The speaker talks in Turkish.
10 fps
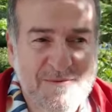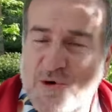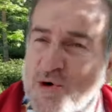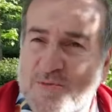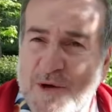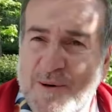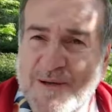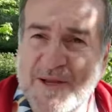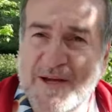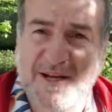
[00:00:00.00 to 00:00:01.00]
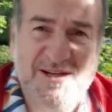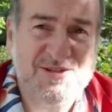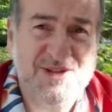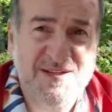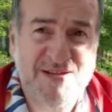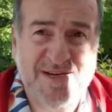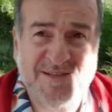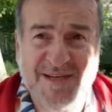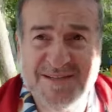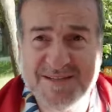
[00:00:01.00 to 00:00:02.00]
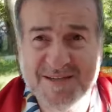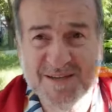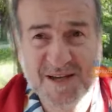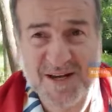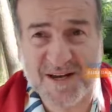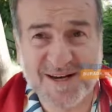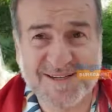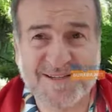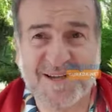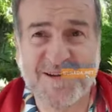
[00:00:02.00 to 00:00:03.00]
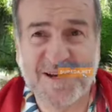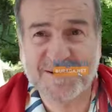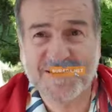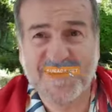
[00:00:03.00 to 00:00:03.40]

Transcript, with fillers: yorum yapanlar, eleştirenler, tehdit edenler, hakaret edenler